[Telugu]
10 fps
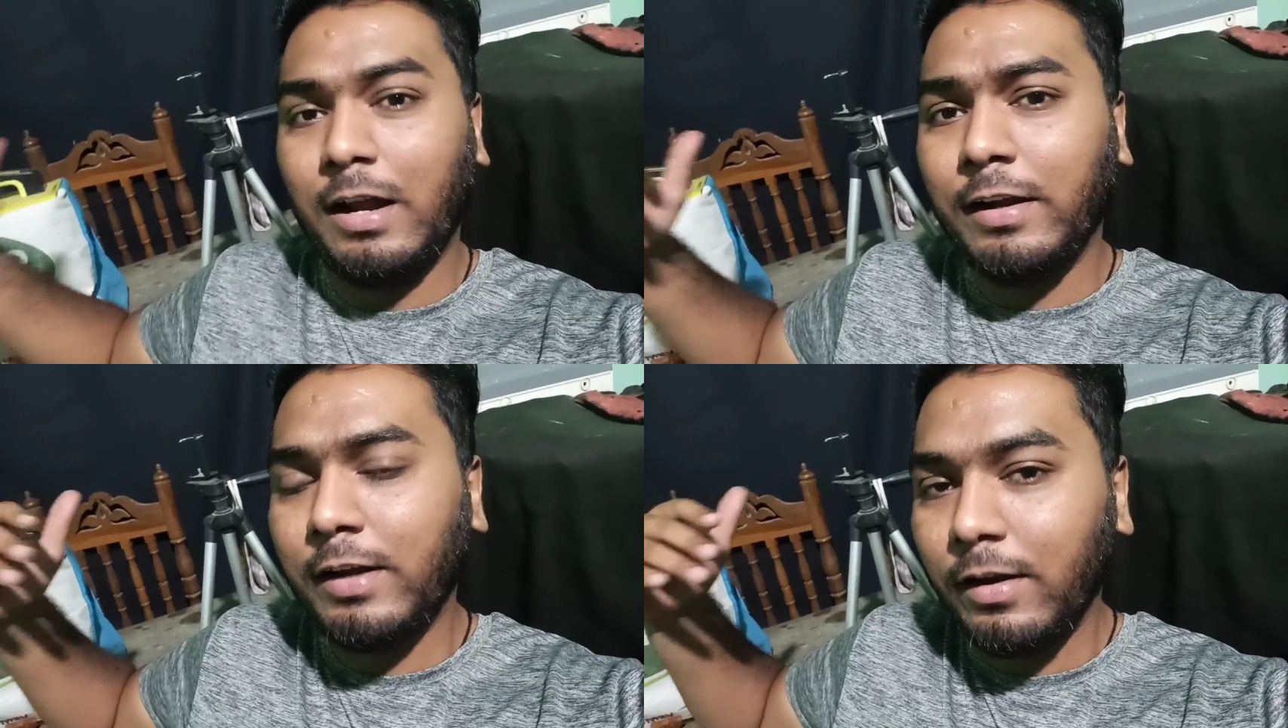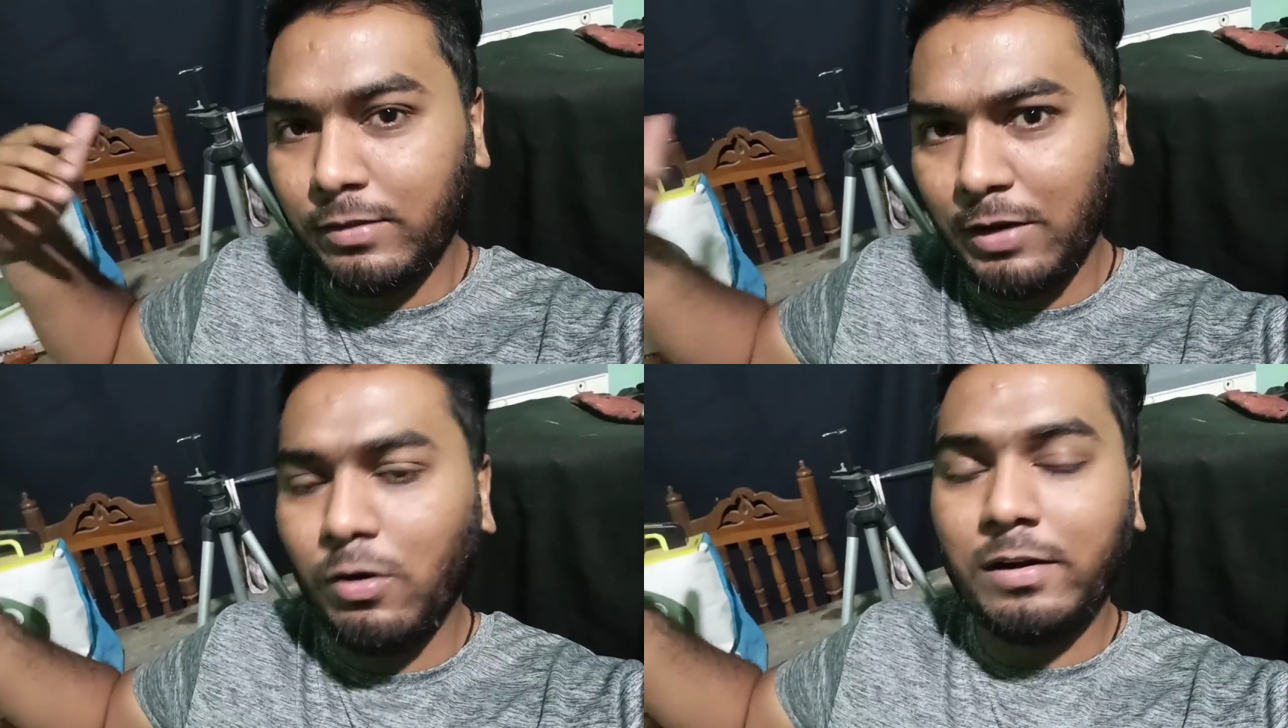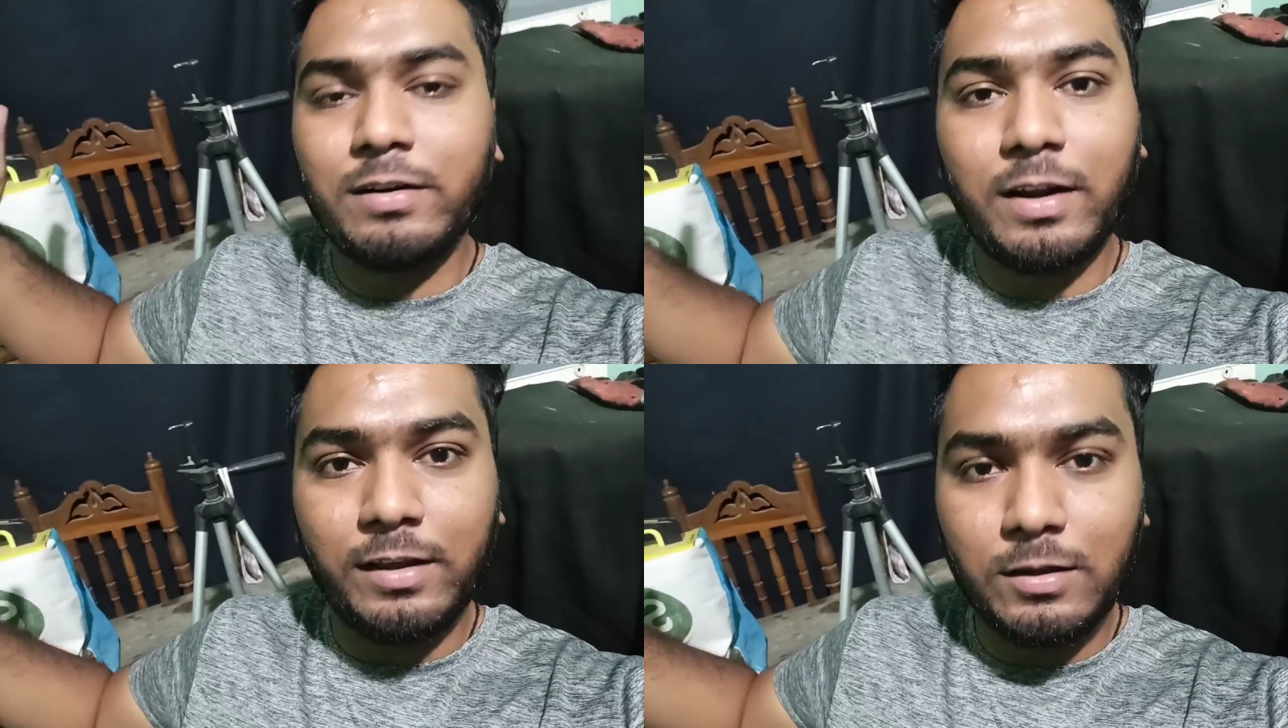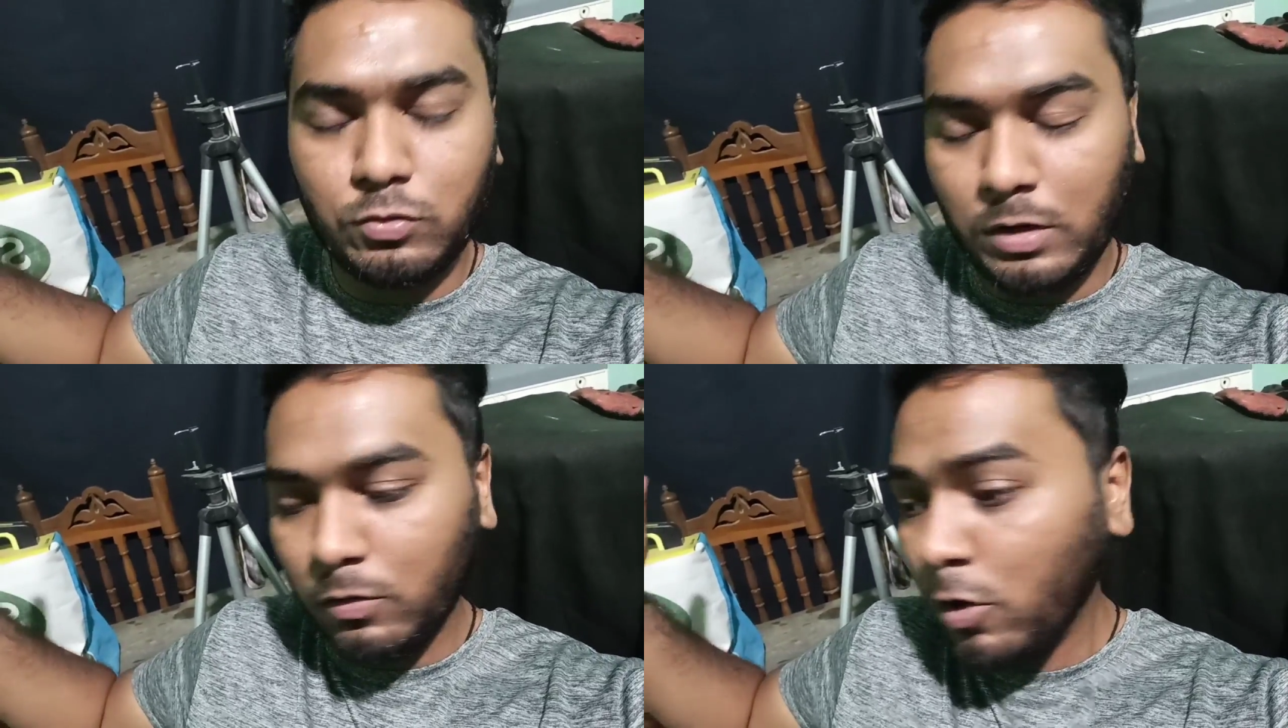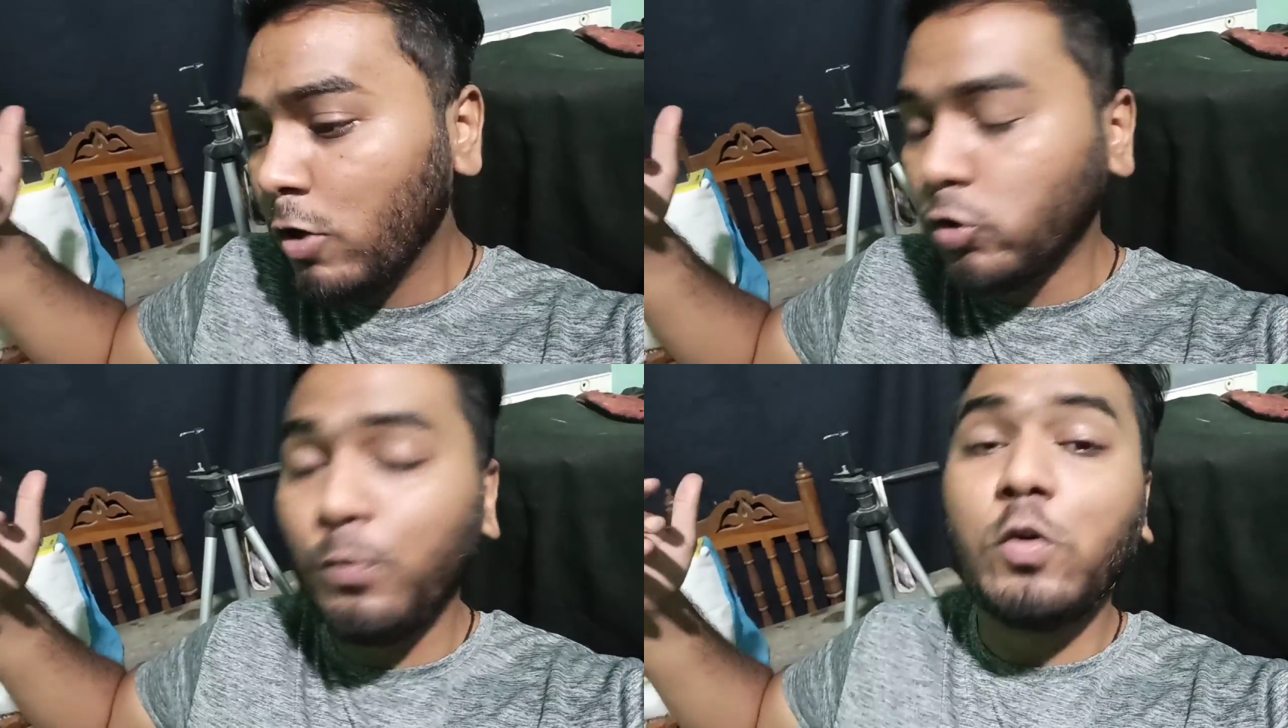కంటెంట్ తేవడానికి ట్రై చేస్తున్నాను
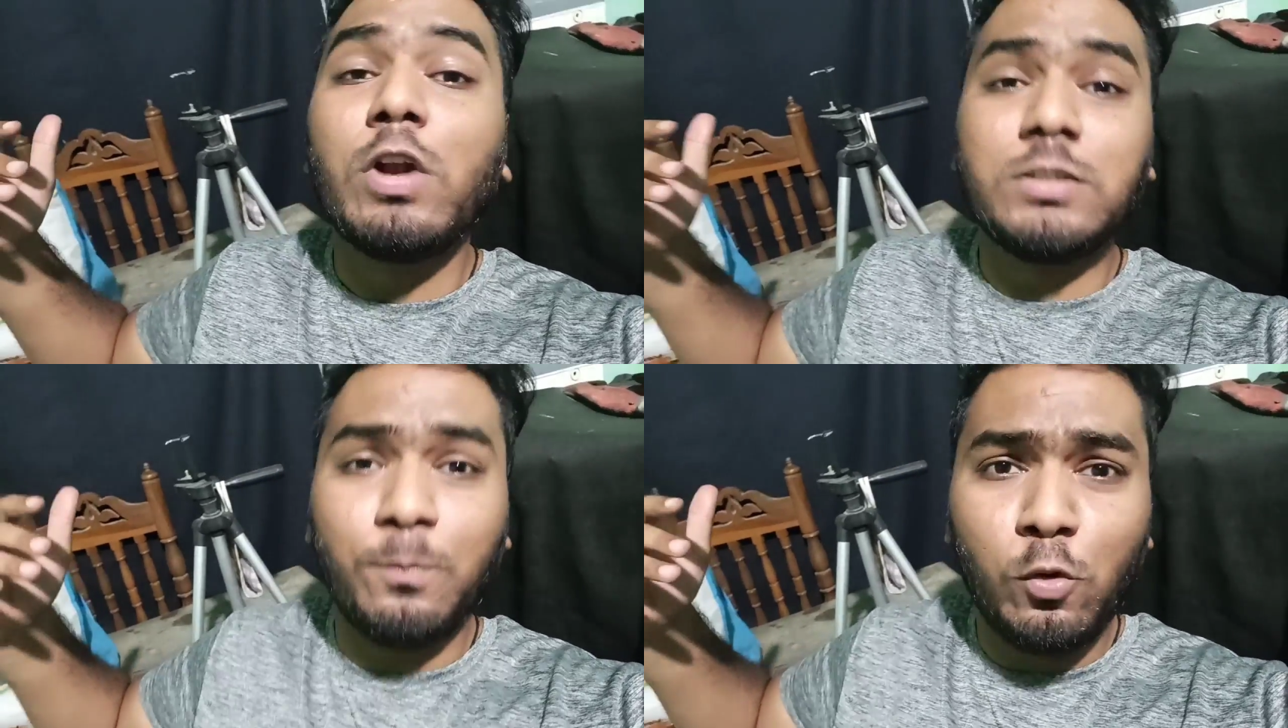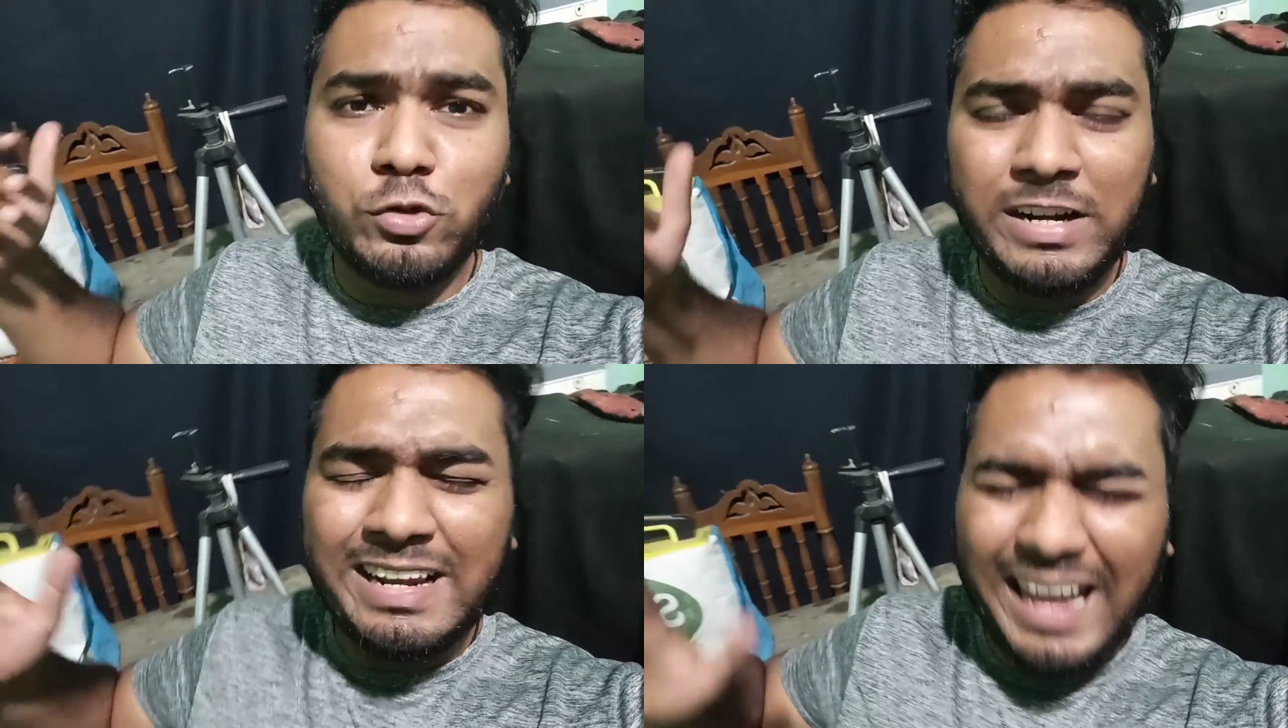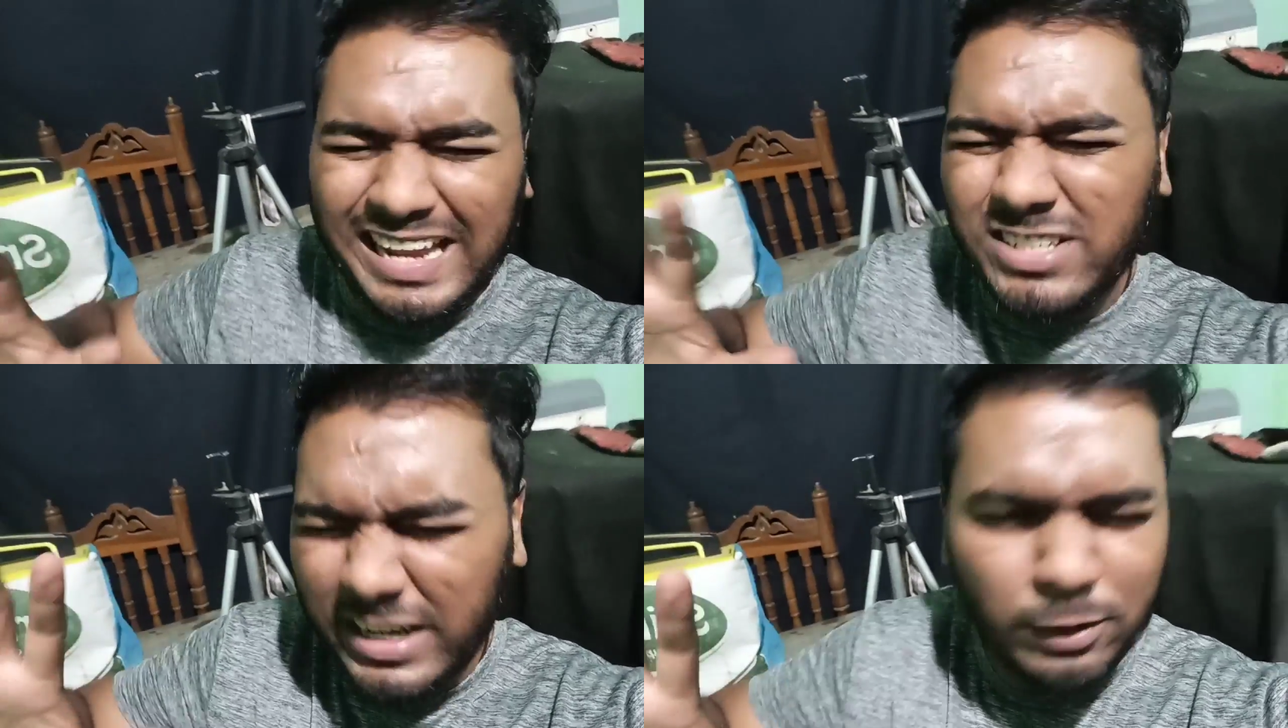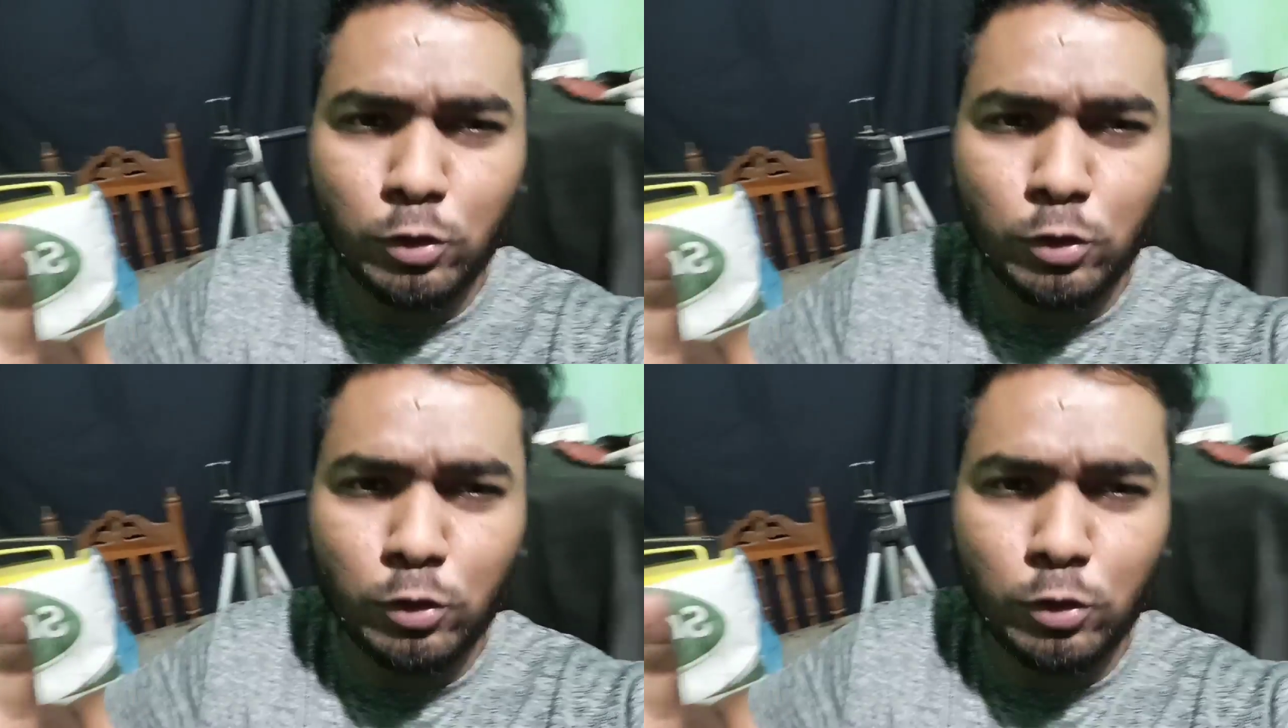సో మీరు కూడా సపోర్ట్ చేయండి లైక్ చేయండి